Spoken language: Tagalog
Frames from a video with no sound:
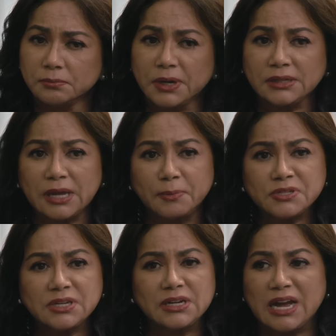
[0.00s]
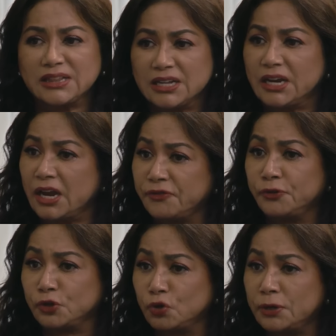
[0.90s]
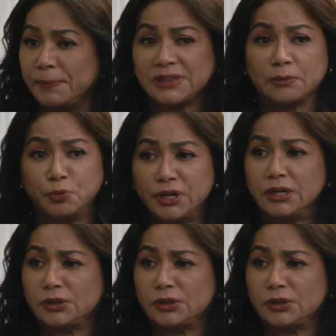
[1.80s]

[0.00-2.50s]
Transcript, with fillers: pagkatapos ng lahat ng effort ko na patakbuhin